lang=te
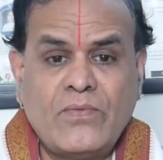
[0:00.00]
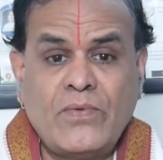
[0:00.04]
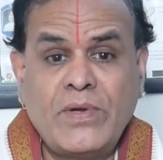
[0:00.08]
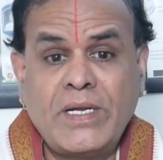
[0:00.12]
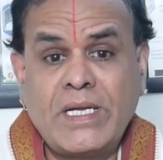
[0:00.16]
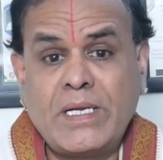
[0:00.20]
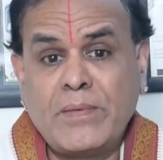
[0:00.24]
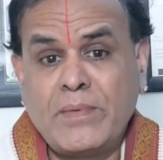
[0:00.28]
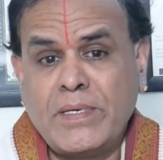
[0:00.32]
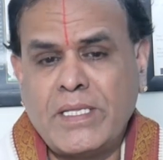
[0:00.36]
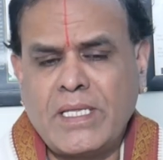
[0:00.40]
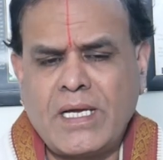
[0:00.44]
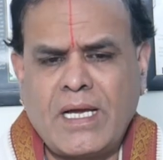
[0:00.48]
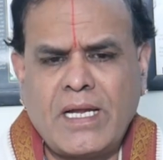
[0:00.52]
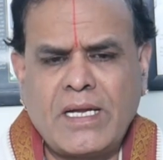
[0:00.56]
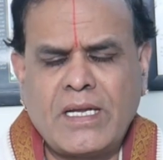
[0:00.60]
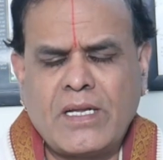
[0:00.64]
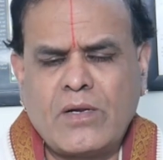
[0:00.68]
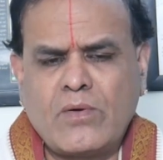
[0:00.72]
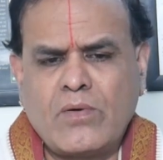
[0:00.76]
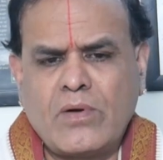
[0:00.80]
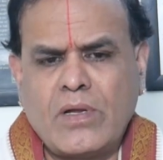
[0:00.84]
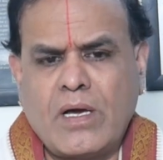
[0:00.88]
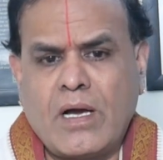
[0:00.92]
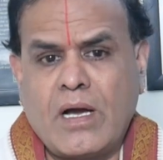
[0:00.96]
వీటి మీద
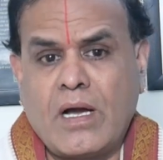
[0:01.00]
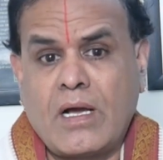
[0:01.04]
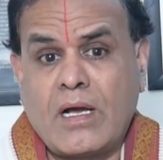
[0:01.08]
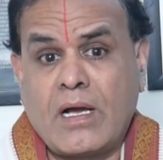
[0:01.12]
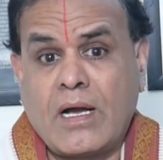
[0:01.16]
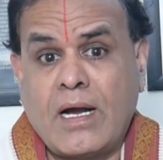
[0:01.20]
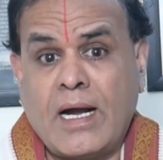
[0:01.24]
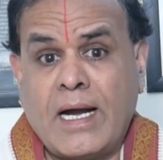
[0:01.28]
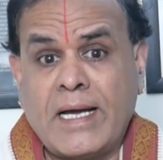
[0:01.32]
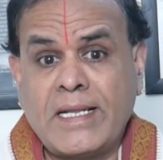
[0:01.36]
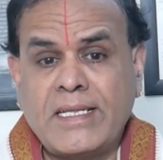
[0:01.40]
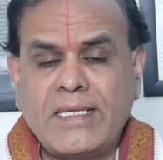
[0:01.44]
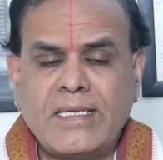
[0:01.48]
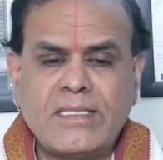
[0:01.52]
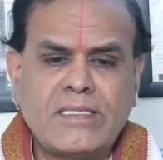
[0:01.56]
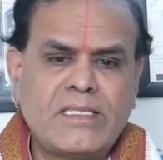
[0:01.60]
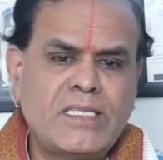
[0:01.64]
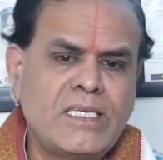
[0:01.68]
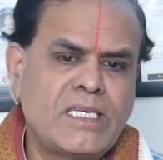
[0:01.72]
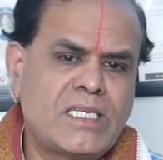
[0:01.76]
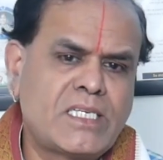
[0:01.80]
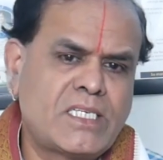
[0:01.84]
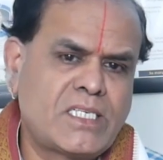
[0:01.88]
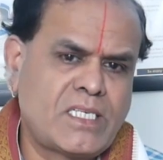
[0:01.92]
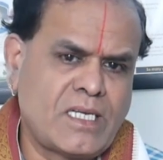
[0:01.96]
కన్నా కూడా
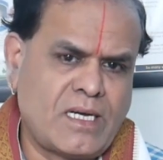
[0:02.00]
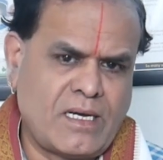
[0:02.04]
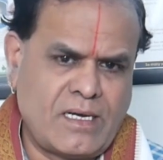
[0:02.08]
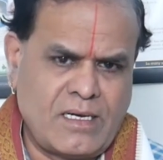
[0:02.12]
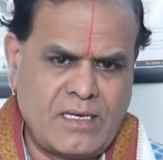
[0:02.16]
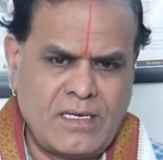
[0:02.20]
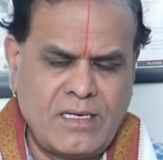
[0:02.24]
కార్యదీక్ష